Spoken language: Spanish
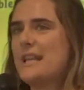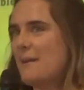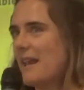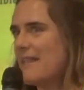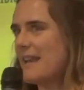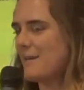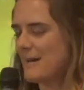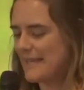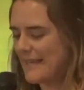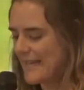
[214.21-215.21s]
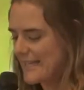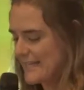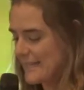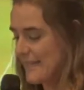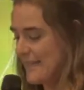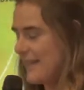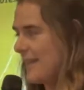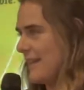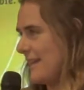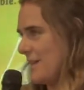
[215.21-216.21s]
La emergencia climática es,
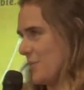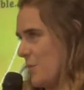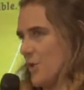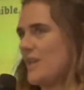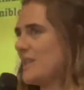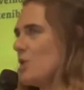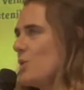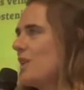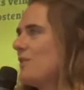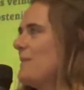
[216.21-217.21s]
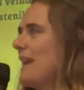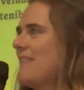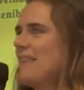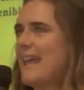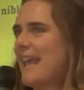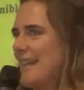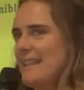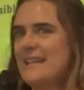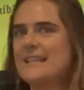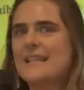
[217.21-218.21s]
bueno, es sin duda una emergencia
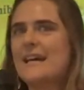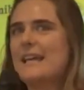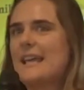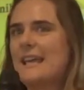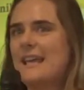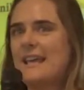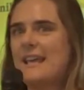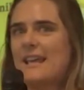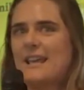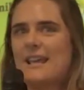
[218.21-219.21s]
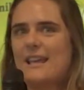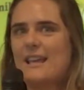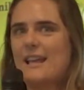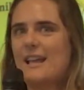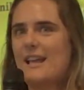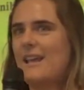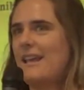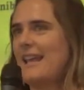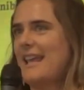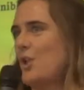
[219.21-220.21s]
gigantesca que,
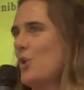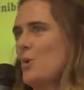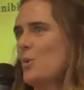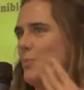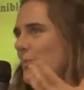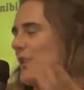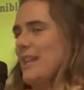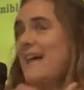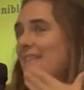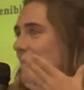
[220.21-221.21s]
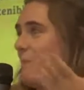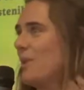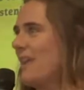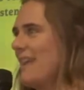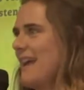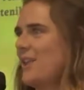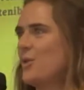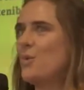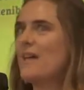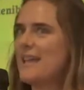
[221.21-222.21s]
que no nadie pone ya
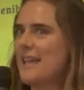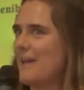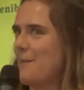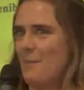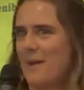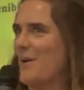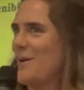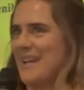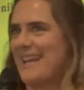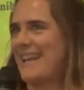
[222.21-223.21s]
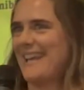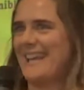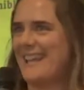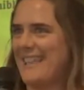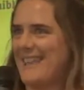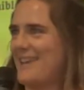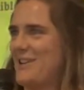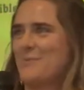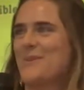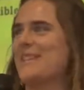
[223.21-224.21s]
en duda y que mejor que nadie que
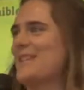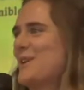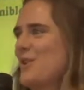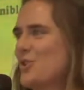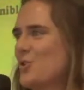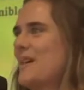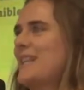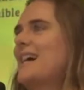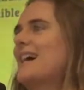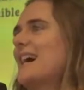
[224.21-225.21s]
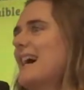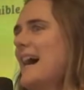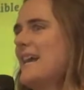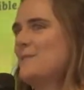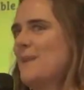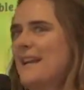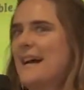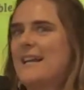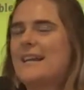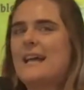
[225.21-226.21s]
los ponentes de hoy nos van a
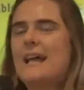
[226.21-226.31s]
explicar.